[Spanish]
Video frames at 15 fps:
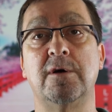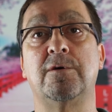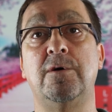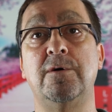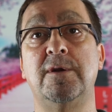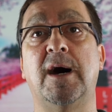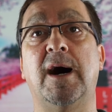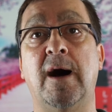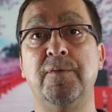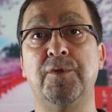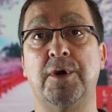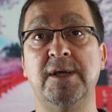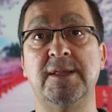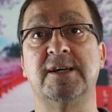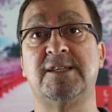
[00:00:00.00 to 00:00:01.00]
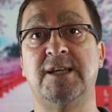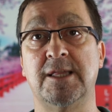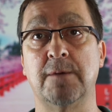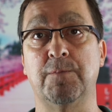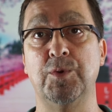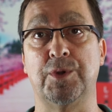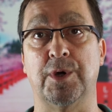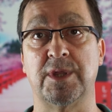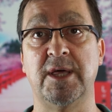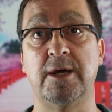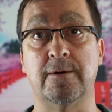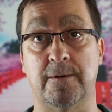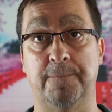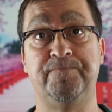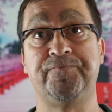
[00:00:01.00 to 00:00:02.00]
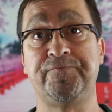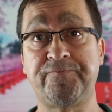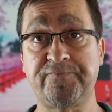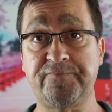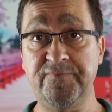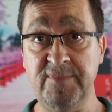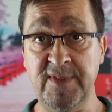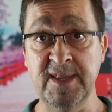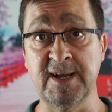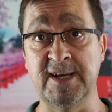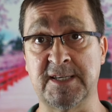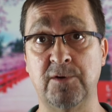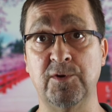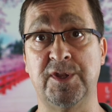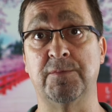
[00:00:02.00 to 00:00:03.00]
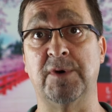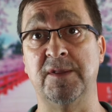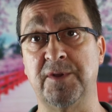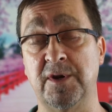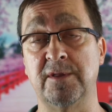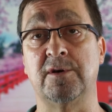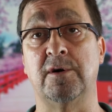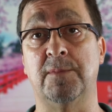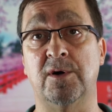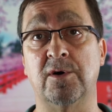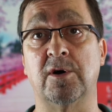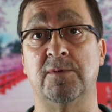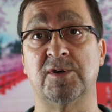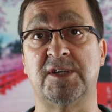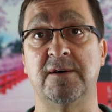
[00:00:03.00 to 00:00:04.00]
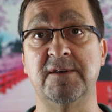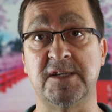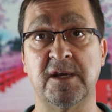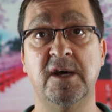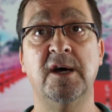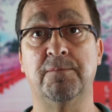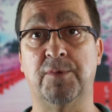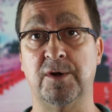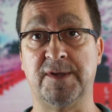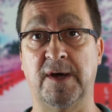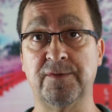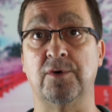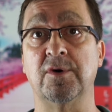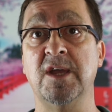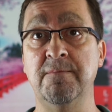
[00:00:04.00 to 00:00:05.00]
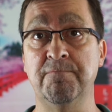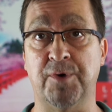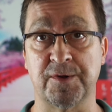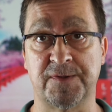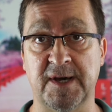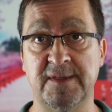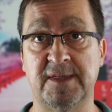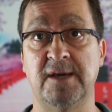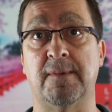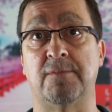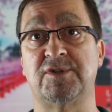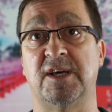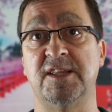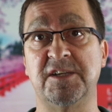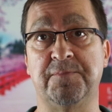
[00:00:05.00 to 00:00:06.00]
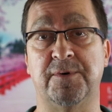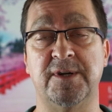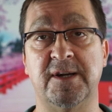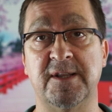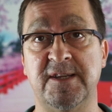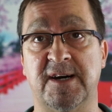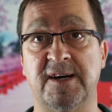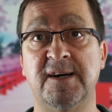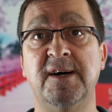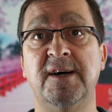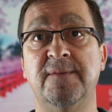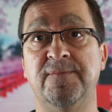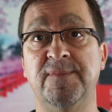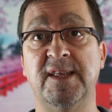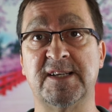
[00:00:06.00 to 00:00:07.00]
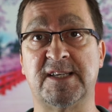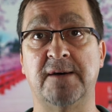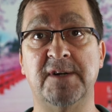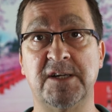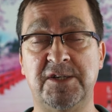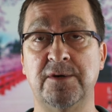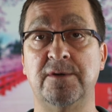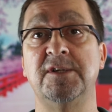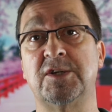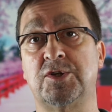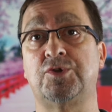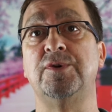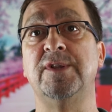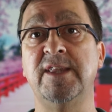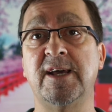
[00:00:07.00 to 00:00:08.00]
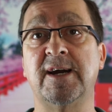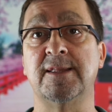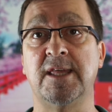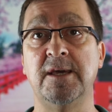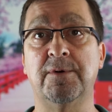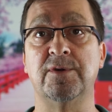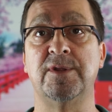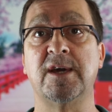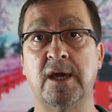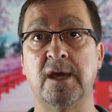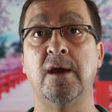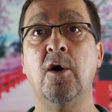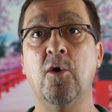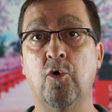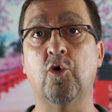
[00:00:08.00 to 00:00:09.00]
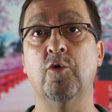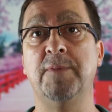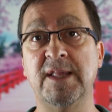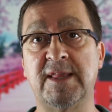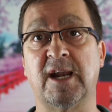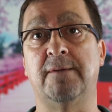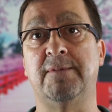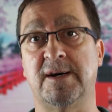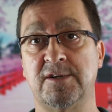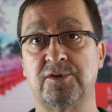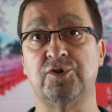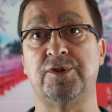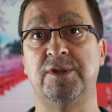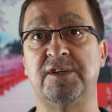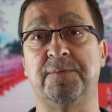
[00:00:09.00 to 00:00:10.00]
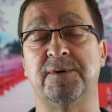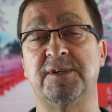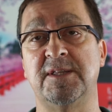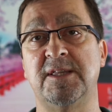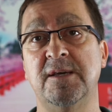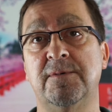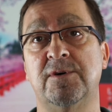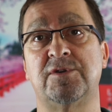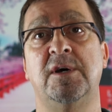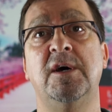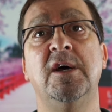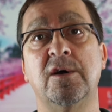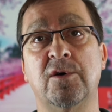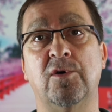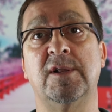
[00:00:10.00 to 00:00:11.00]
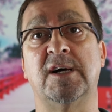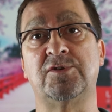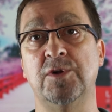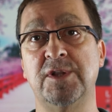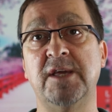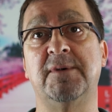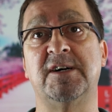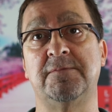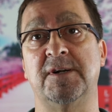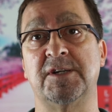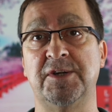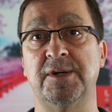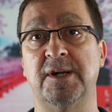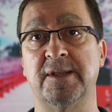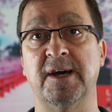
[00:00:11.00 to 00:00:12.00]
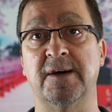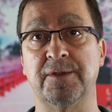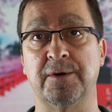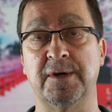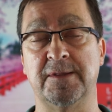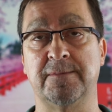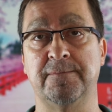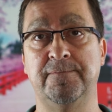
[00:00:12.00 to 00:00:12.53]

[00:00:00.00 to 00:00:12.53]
con Android 7.0 que es el último Android, como, sabéis. Por lo tanto, importante, vamos a disponer ya de esa versión y eso es un indicativo de que UMI trabaja en sus dispositivos con las últimas versiones de Android.